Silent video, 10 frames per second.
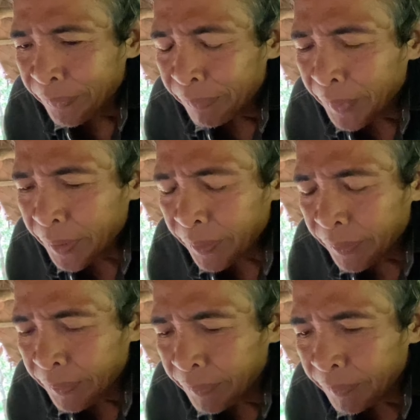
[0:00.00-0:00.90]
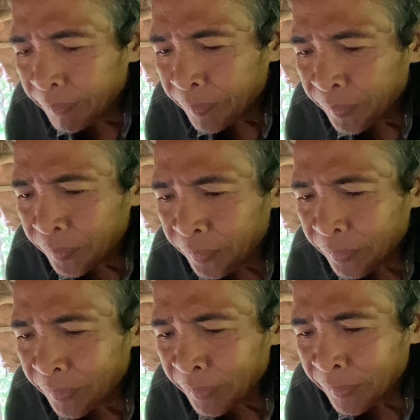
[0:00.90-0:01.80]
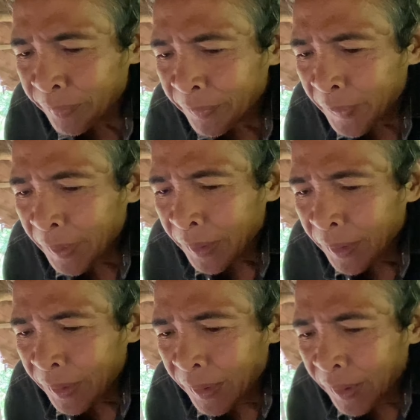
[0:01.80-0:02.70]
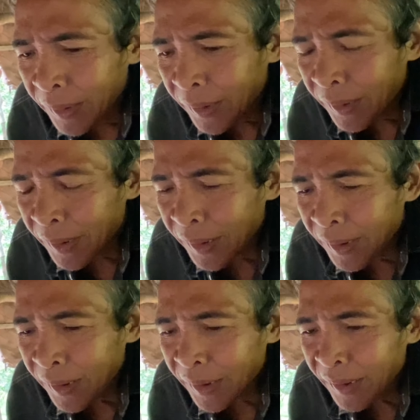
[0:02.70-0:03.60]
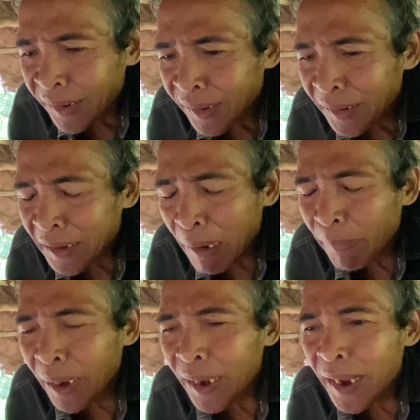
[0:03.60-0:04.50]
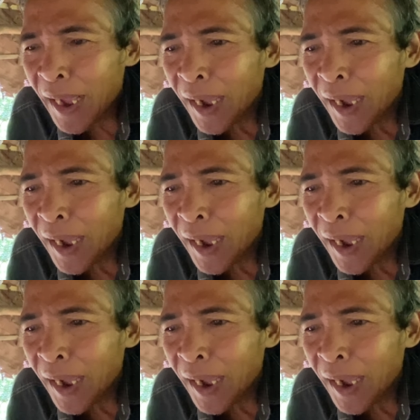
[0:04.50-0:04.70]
biết thì chú ờ, chú ấy là chú cứ kể cái câu chuyện đó cho con